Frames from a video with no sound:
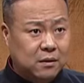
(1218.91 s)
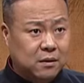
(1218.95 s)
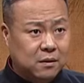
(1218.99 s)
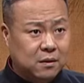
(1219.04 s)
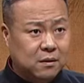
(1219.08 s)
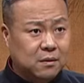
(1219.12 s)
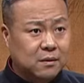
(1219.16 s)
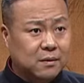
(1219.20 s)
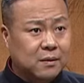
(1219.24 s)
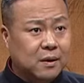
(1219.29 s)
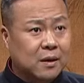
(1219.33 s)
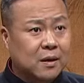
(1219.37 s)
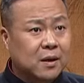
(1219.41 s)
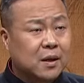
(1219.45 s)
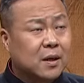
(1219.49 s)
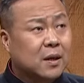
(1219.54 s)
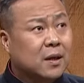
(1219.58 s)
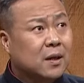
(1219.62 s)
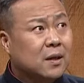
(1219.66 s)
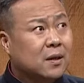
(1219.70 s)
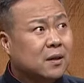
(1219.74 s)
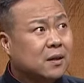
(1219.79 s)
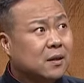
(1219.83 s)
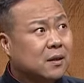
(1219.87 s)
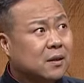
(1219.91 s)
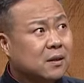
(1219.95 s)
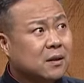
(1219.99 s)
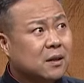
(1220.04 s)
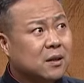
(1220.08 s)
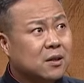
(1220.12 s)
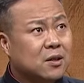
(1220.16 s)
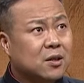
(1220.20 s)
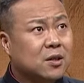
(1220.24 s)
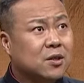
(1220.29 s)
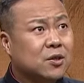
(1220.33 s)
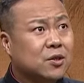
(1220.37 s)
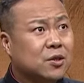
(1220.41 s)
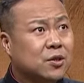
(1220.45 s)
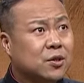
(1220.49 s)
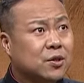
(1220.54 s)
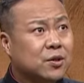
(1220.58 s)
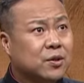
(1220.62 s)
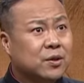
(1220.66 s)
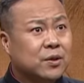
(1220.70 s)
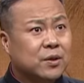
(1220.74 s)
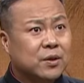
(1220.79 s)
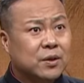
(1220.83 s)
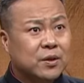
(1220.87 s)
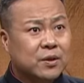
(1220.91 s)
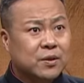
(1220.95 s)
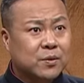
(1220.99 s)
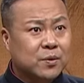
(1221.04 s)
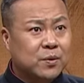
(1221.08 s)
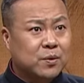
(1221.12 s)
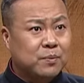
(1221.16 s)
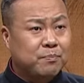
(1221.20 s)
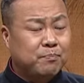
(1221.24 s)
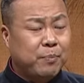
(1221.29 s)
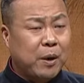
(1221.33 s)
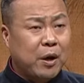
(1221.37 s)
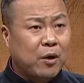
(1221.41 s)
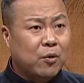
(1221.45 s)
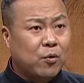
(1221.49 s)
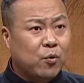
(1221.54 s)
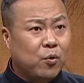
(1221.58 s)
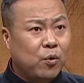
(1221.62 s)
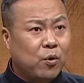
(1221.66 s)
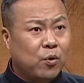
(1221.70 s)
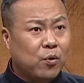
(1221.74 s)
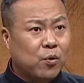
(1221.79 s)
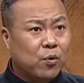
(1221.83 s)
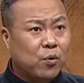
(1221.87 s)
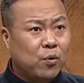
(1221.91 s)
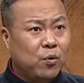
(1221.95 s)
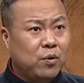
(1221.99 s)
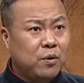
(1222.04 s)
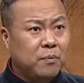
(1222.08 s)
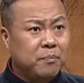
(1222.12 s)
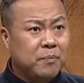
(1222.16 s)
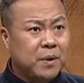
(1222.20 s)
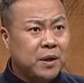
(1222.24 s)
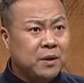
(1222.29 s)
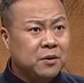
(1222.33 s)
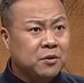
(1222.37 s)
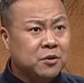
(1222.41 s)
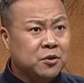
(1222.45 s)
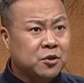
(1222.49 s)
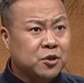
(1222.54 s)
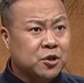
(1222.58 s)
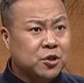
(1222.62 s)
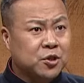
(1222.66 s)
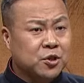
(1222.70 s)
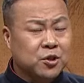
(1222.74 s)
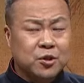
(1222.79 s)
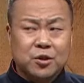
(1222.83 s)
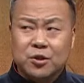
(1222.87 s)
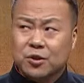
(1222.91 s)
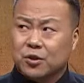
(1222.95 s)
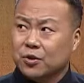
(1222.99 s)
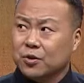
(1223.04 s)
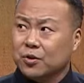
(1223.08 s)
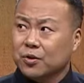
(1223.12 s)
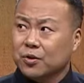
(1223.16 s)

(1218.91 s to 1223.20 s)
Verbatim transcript: 呃，他这是呃本国国民之……